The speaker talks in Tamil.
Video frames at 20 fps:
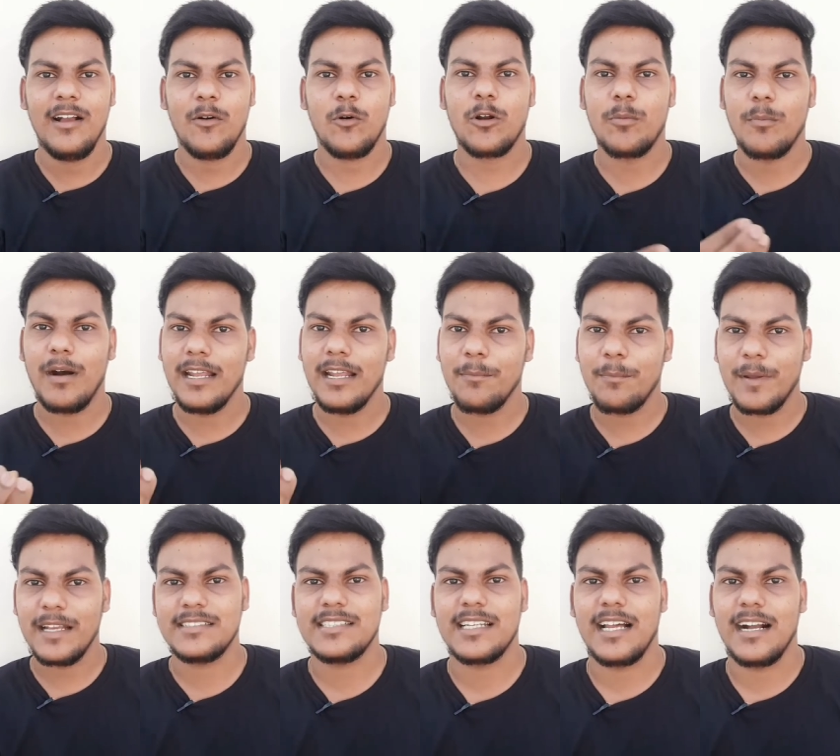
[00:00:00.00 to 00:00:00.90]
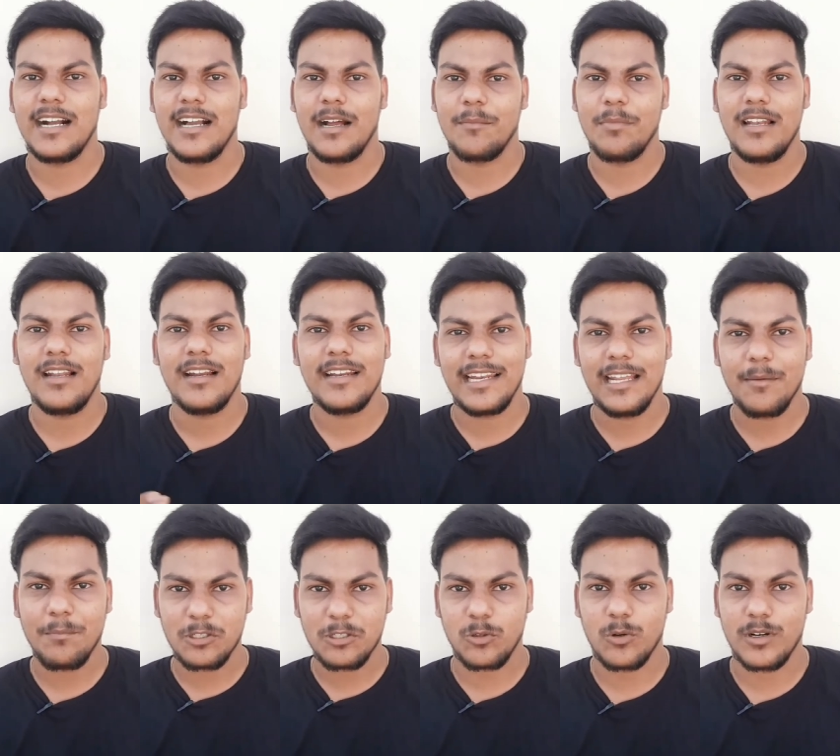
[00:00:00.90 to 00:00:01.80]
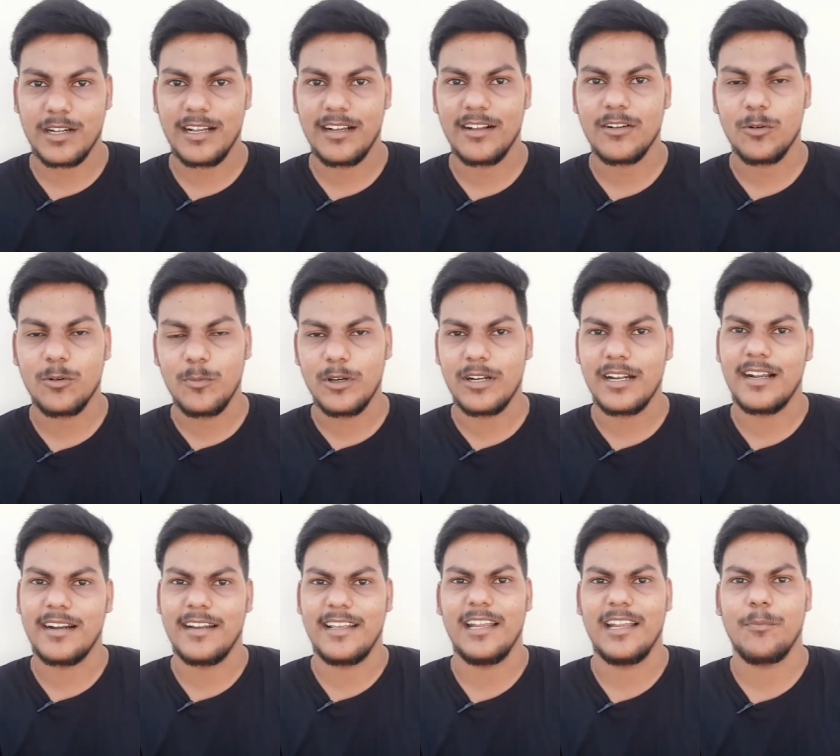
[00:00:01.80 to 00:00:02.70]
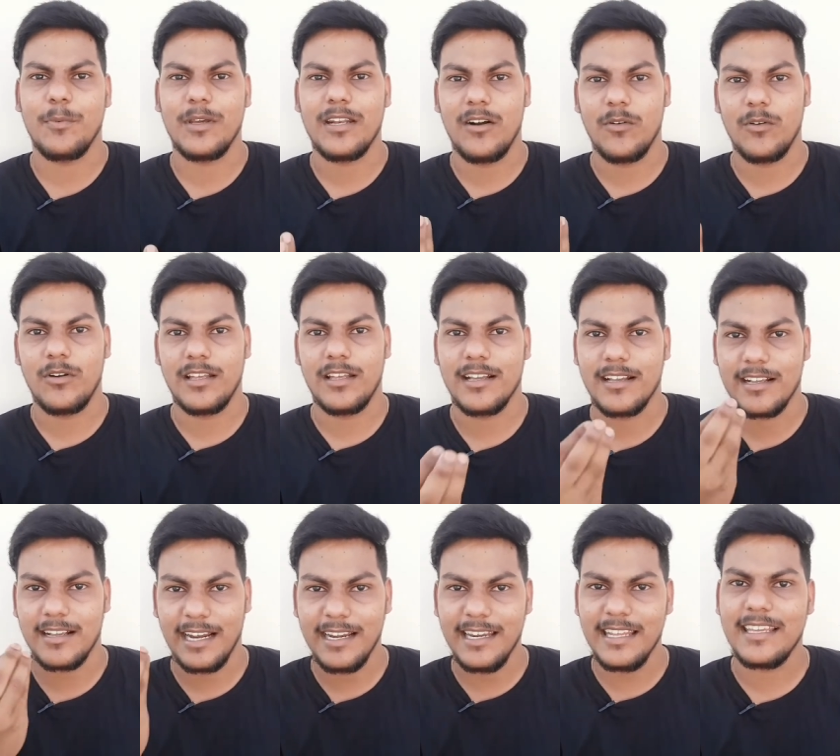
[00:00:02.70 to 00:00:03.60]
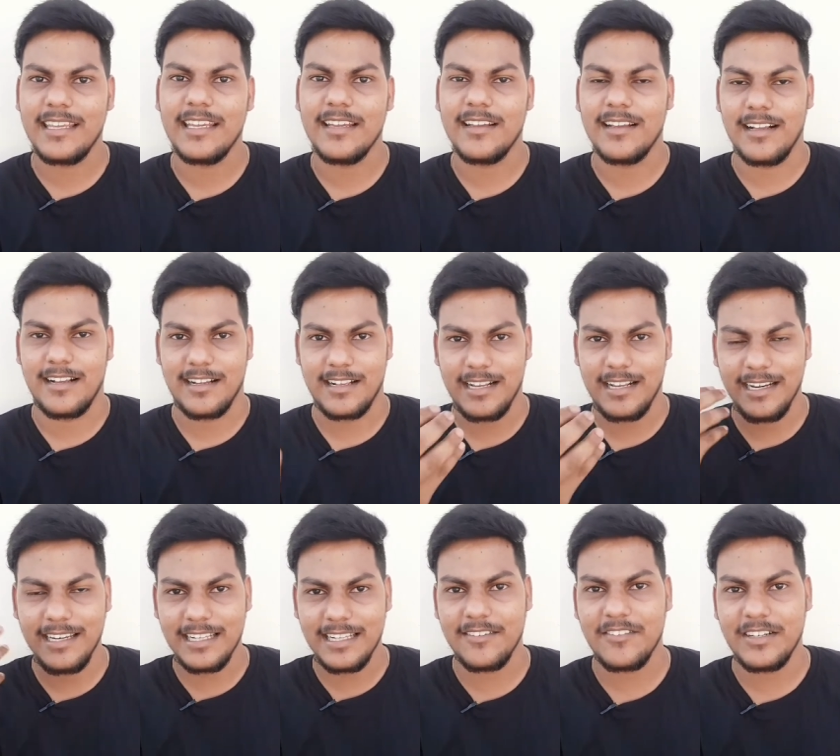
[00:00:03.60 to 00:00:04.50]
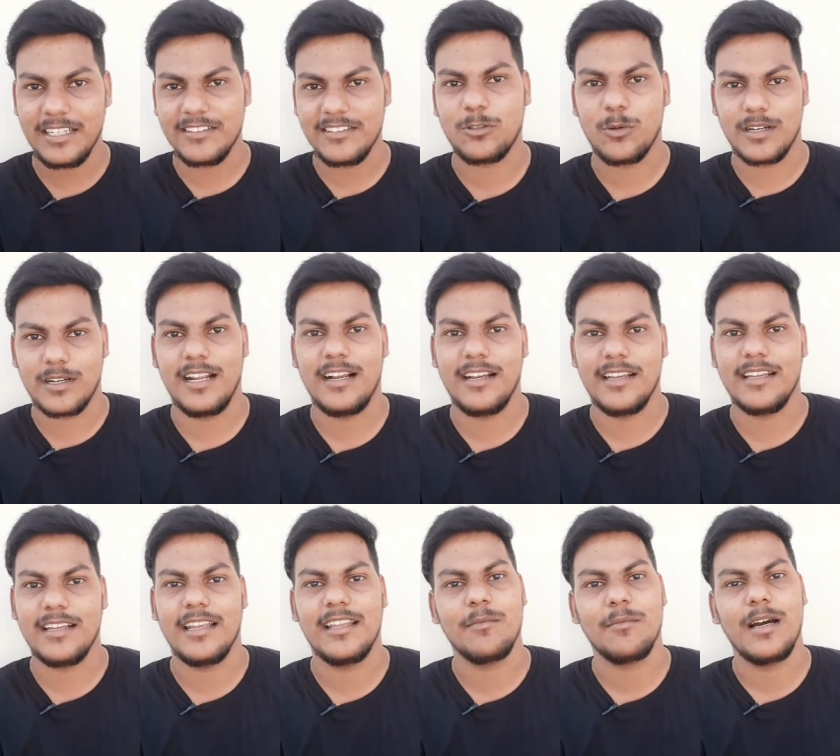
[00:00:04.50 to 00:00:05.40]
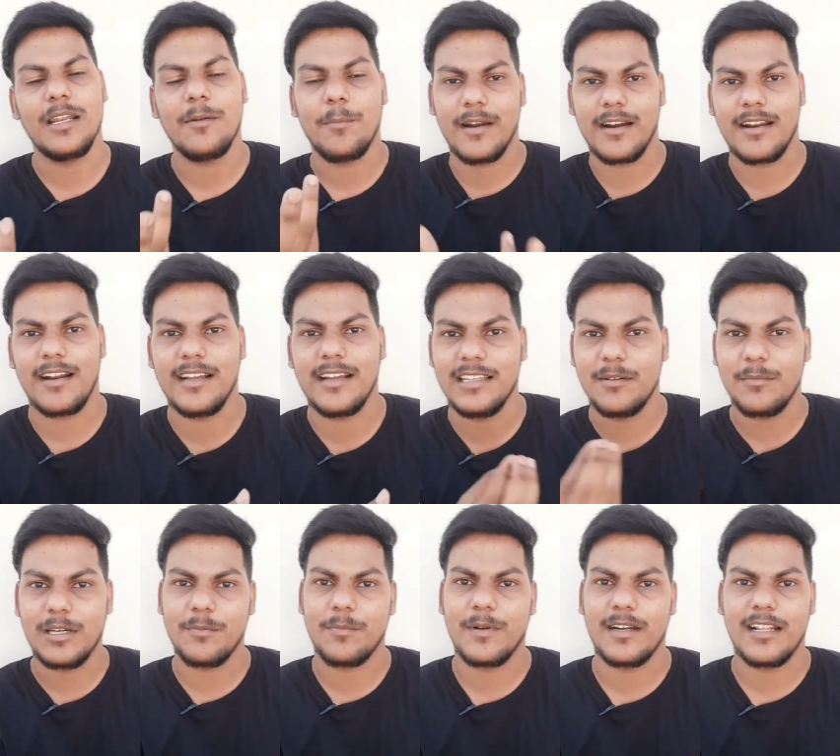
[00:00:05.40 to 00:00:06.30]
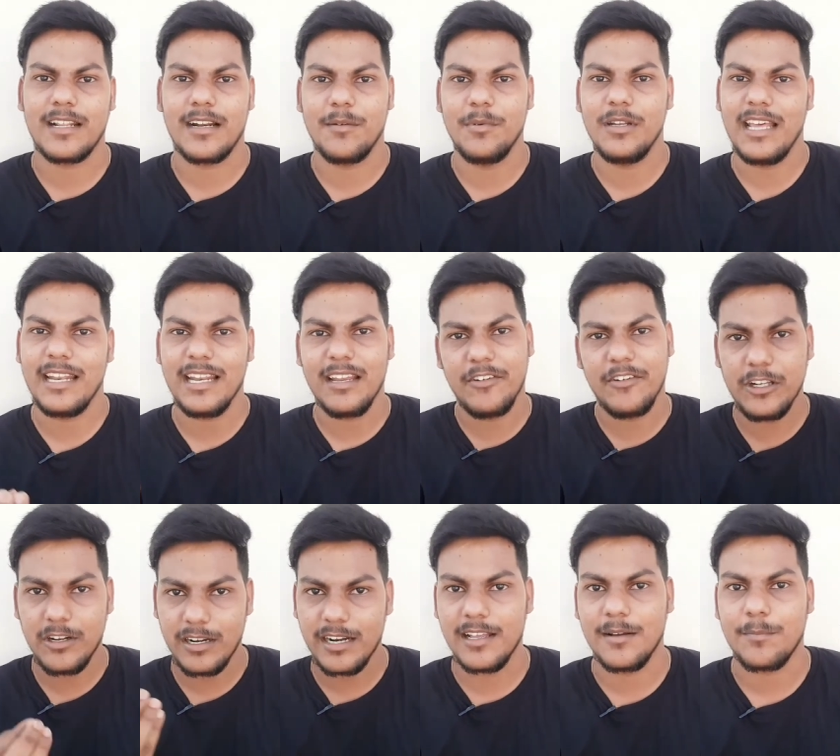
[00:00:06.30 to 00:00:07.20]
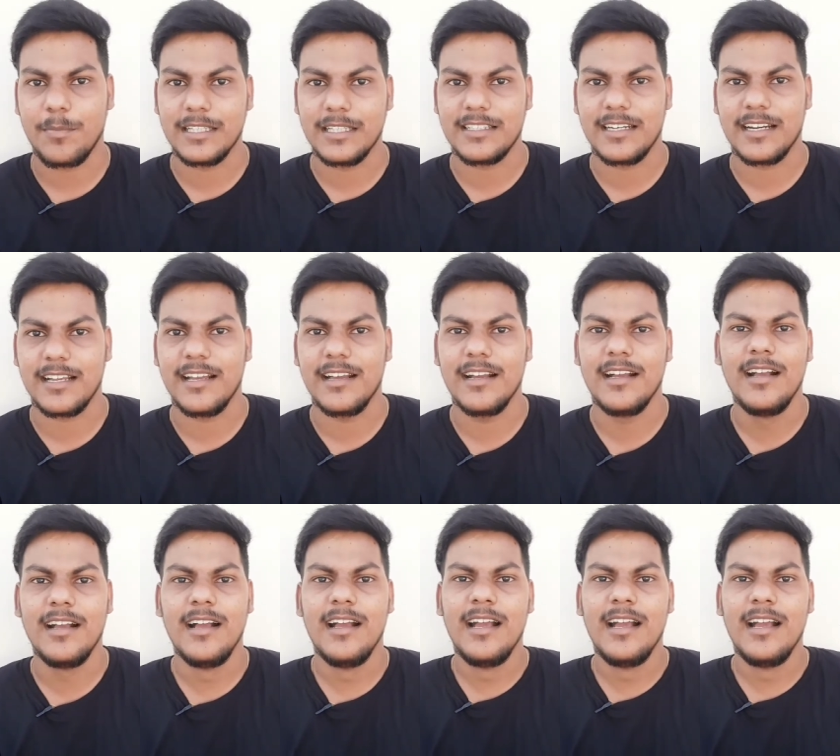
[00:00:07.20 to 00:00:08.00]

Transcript: ஒரு மாதிரி பேசுகிறாங்க அப்படிலாம் நிறைய பேர் சொல்கிறாங்க குமுறுறாங்க நிறைய பேர் அவங்களோட கண்ணிக்கு கண்ணீரை விட்டு சொல்கிறாங்க இந்த மாதிரி பண்ணுறாங்க இந்த மாதிரி பண்ணுறாங்க அப்படின்னு நிறைய வீடியோலாம் நான் பார்த்துருக்கேன்